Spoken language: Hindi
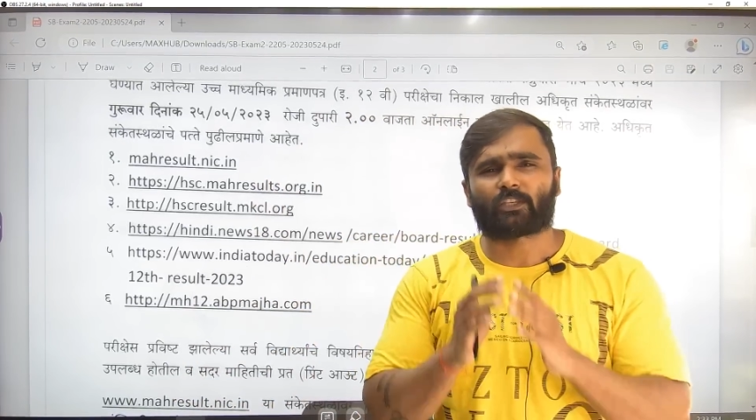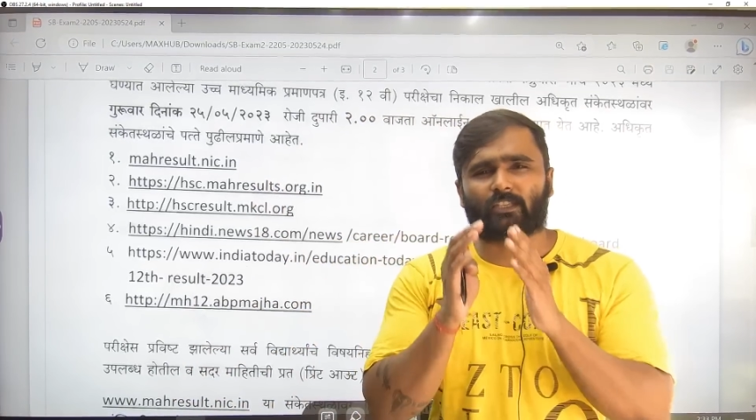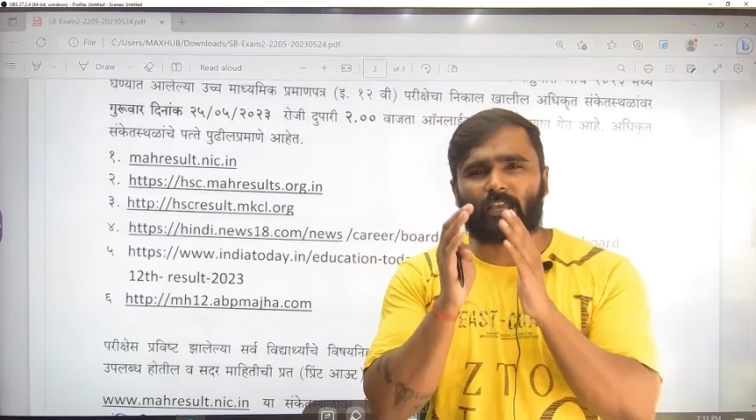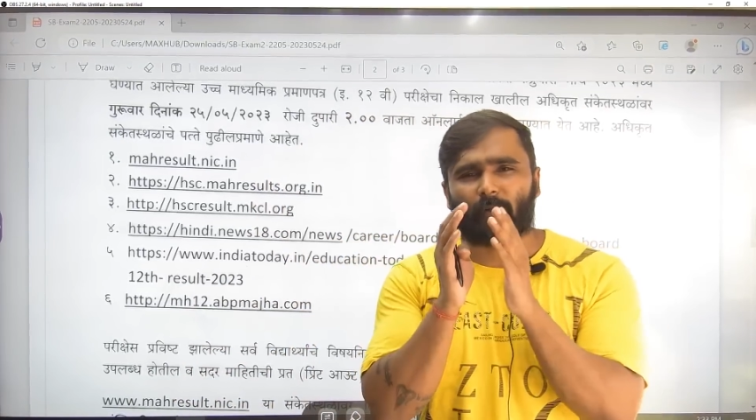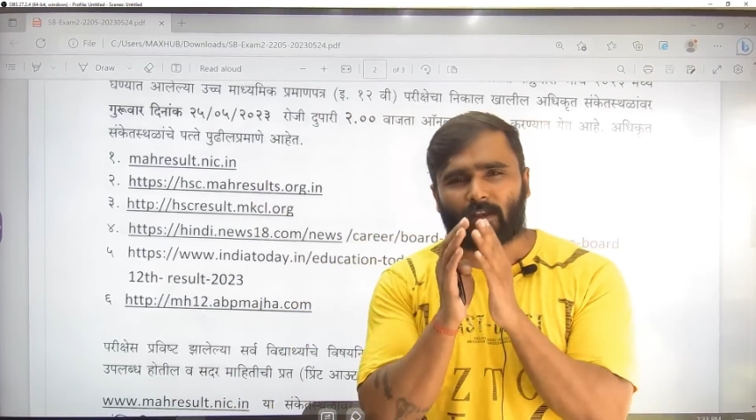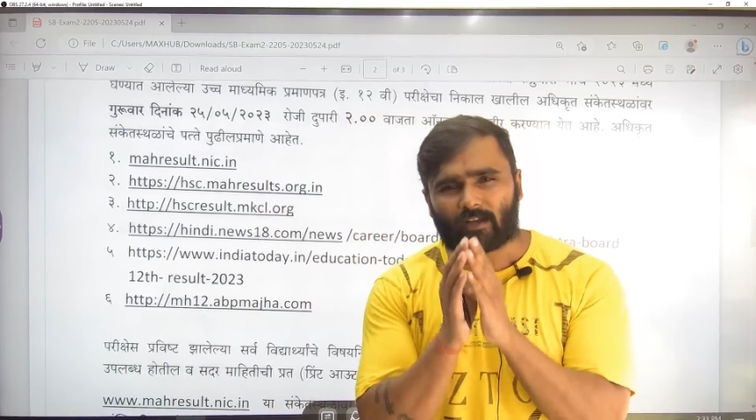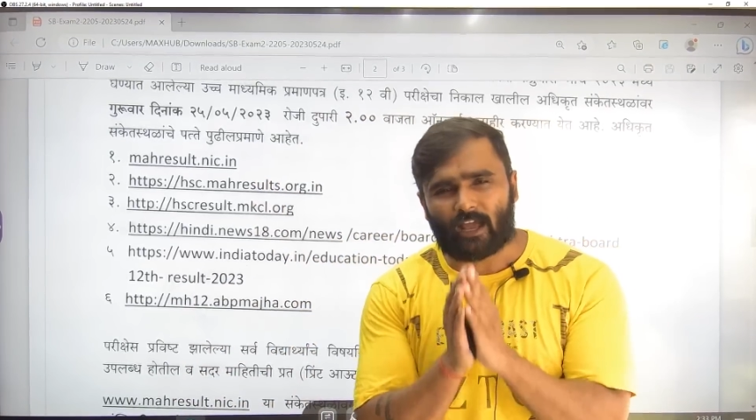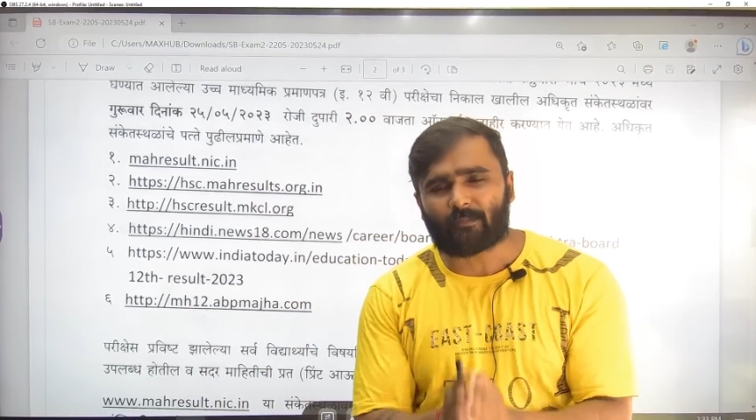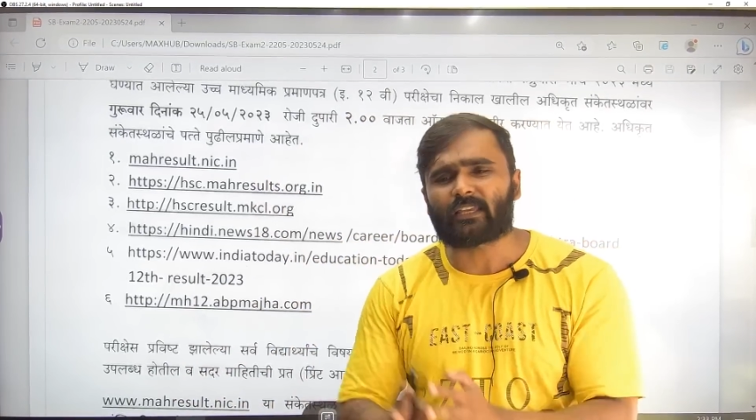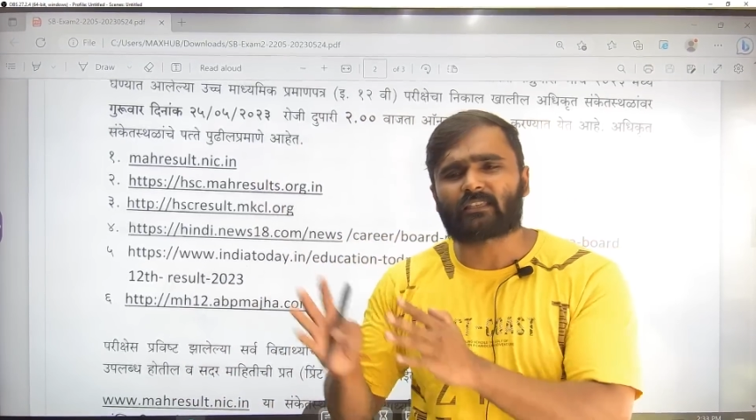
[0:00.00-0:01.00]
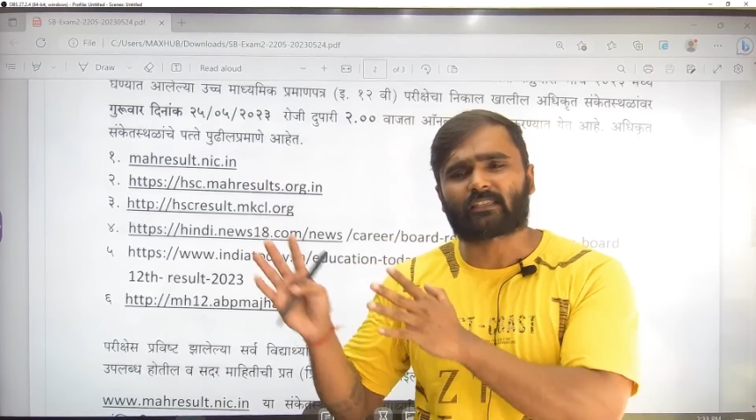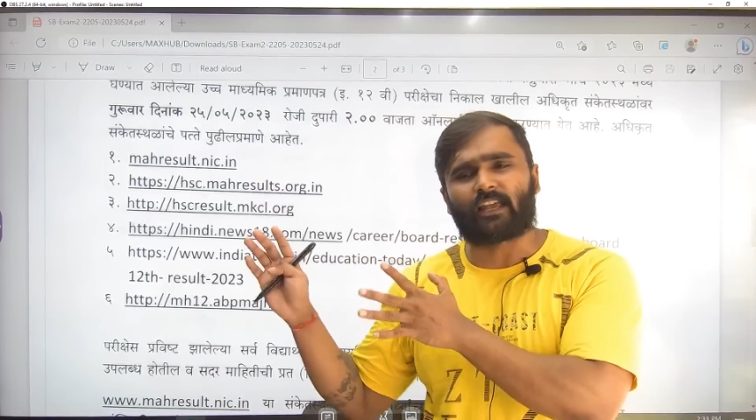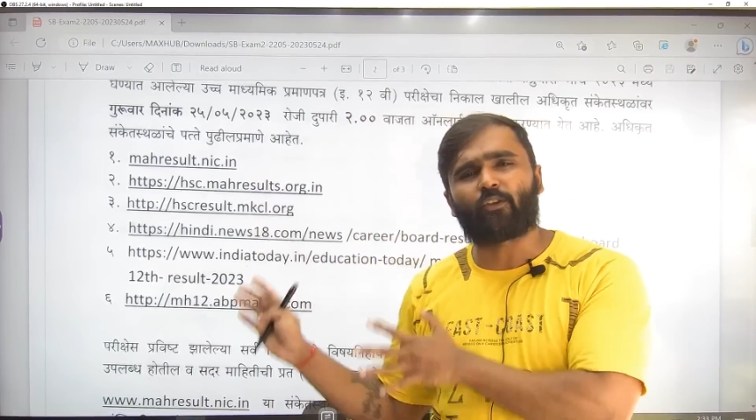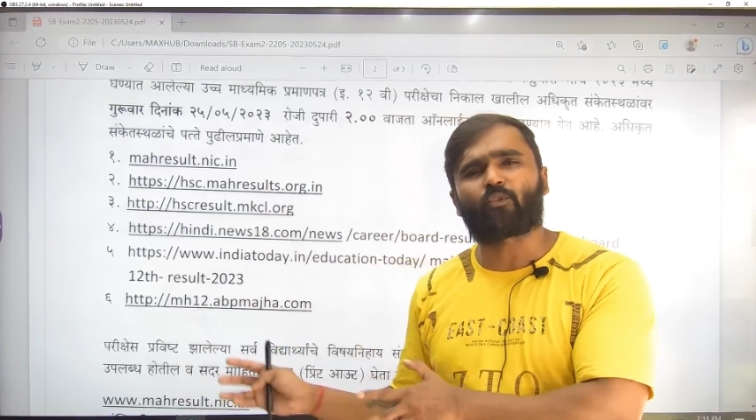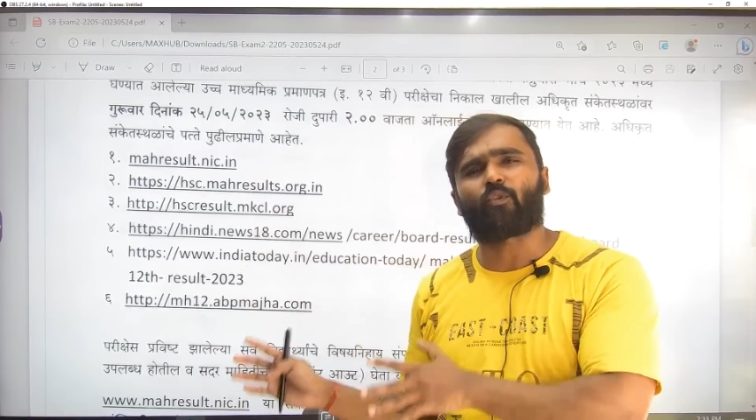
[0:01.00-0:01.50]
जिससे आप आराम से इन
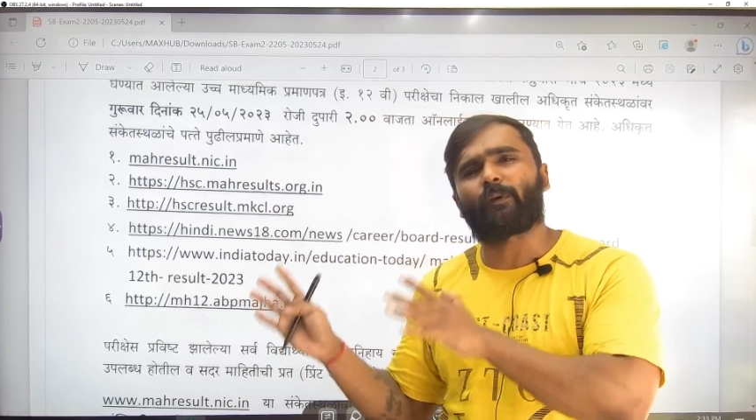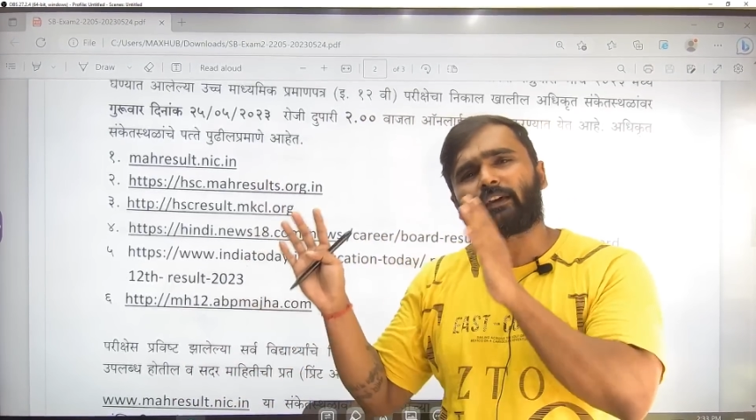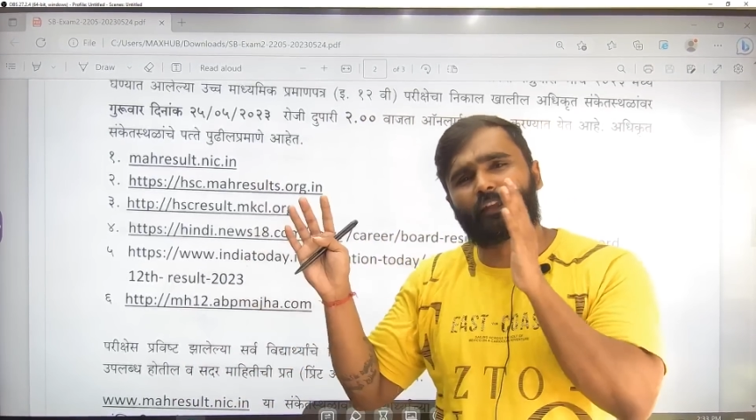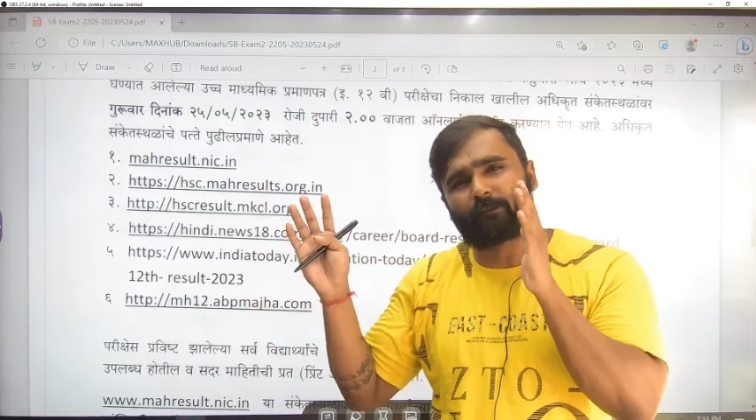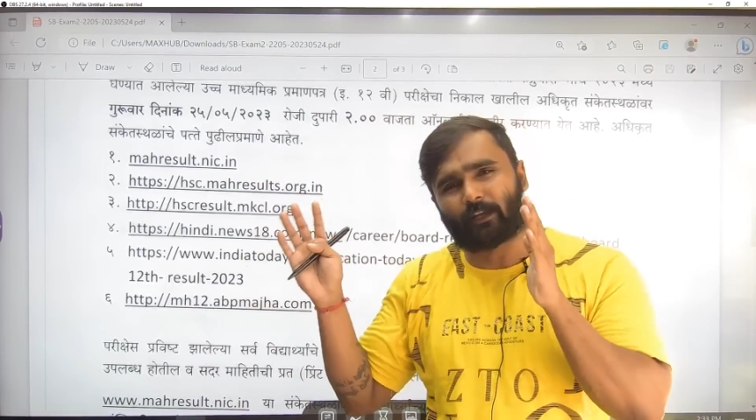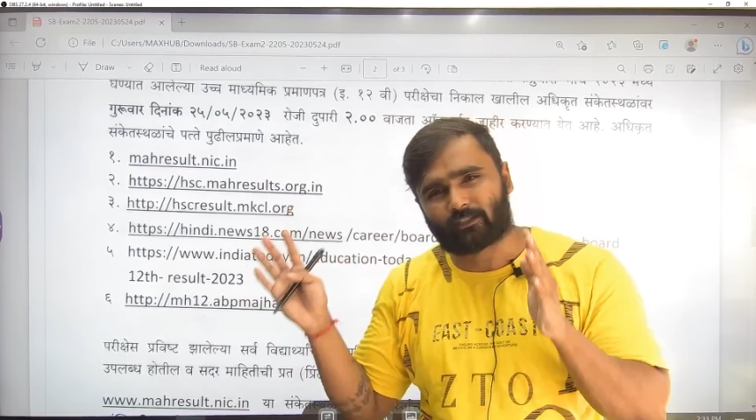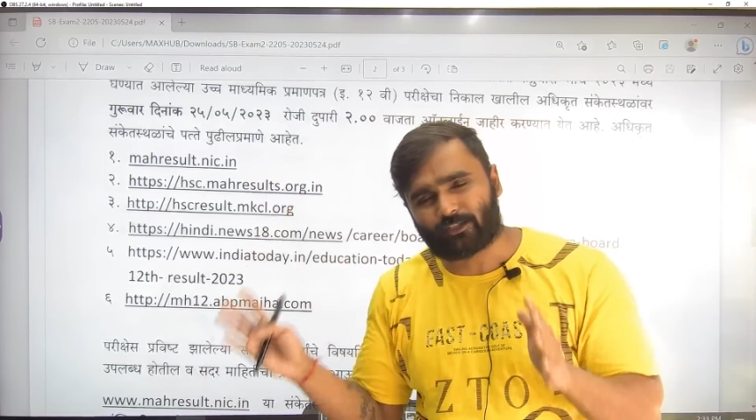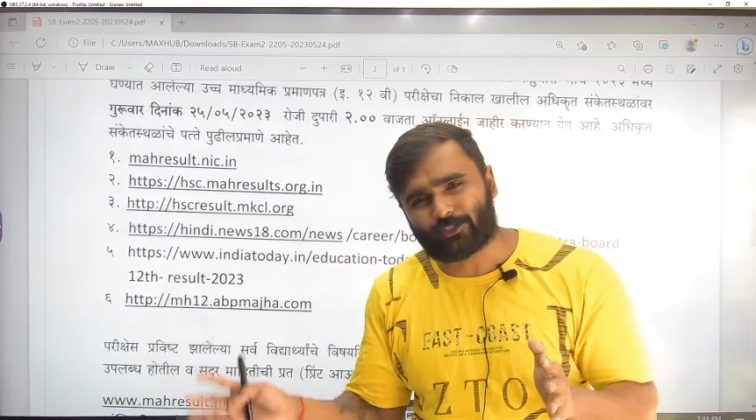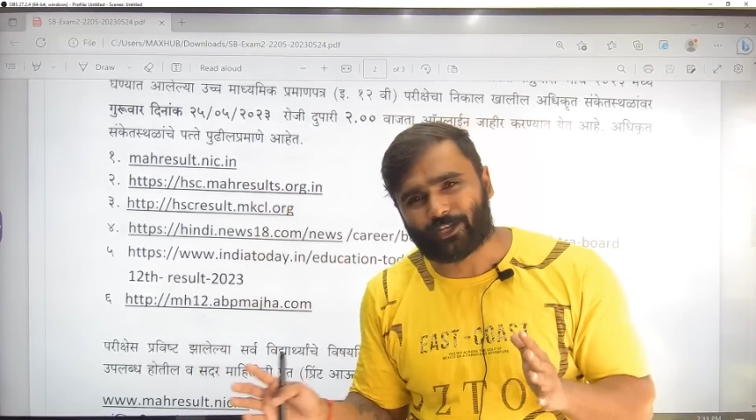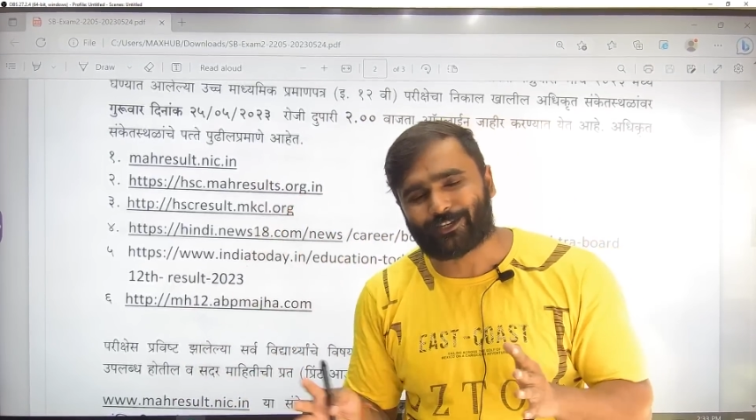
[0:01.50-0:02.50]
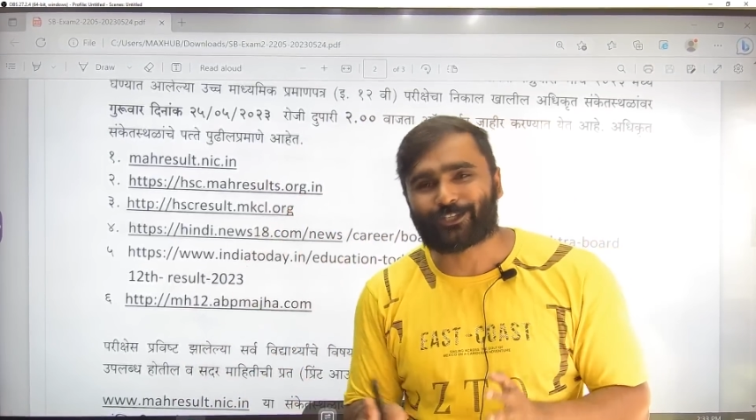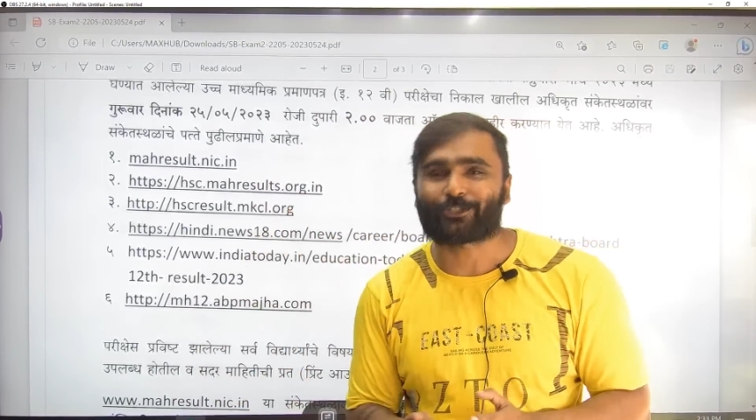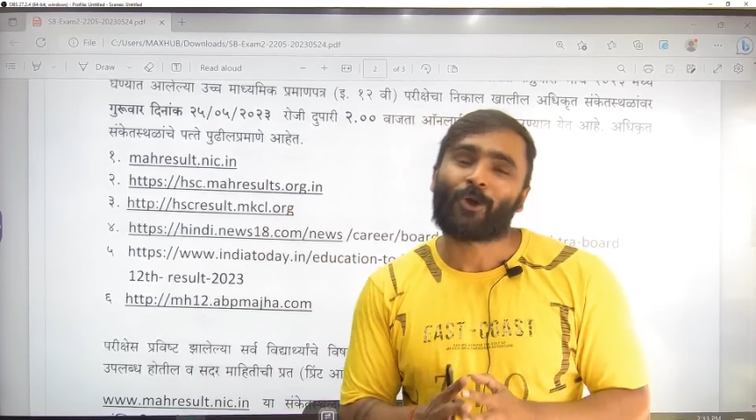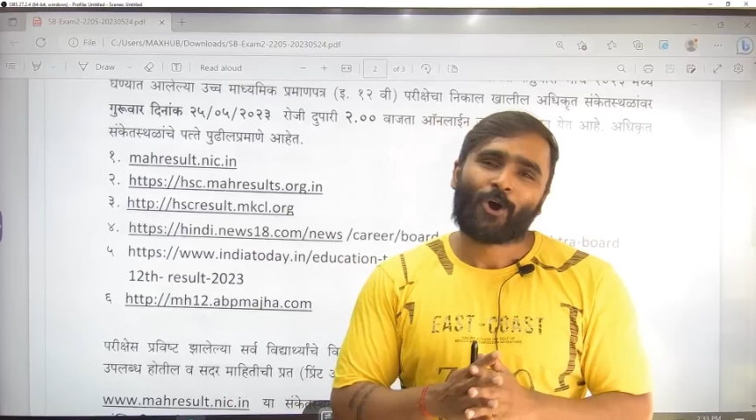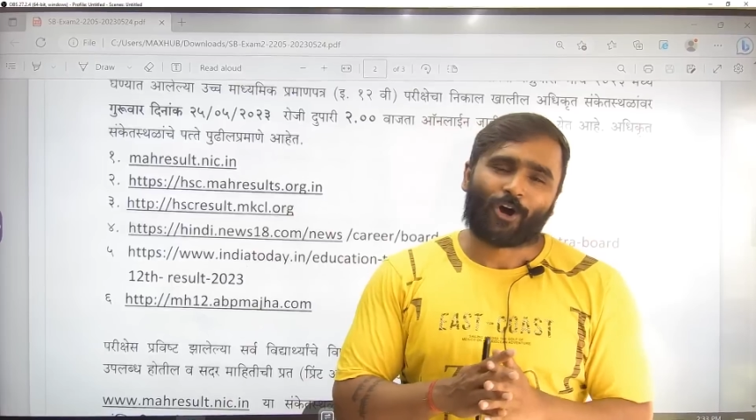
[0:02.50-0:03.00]
साइडों को ओपन करके अपना रिजल्ट चेक कर सकते हो